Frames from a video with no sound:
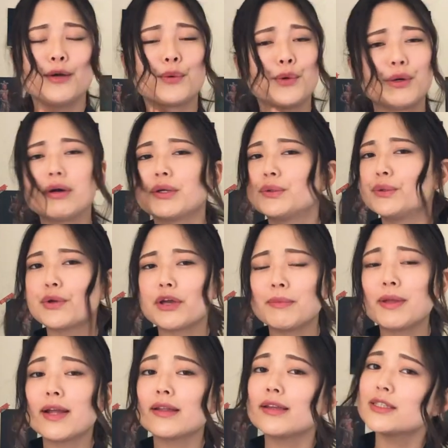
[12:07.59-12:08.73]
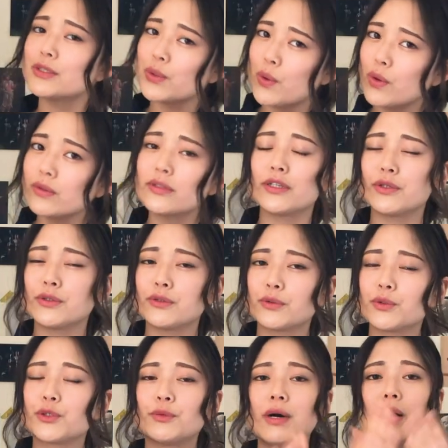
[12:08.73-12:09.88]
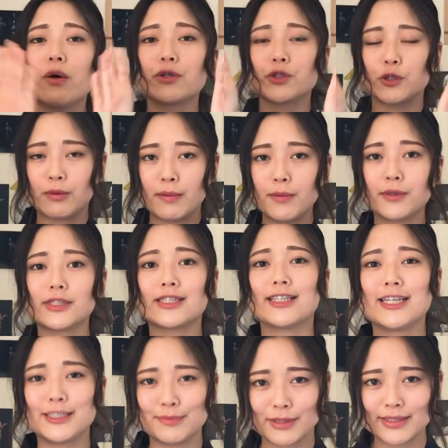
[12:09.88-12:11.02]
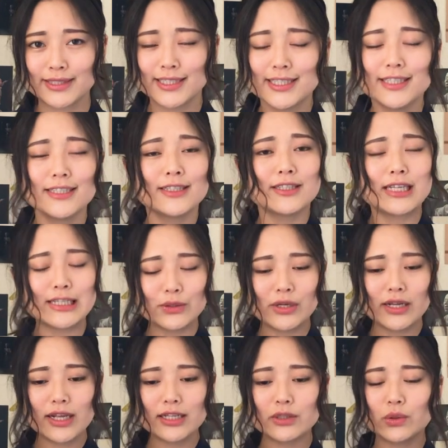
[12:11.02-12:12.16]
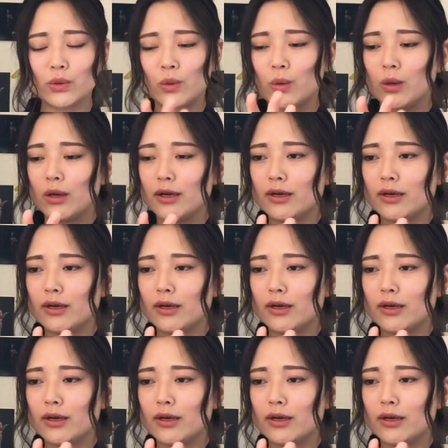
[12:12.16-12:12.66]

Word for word: これはどういう意味なんですよっていう言葉をそのままお伝えしますでそれでその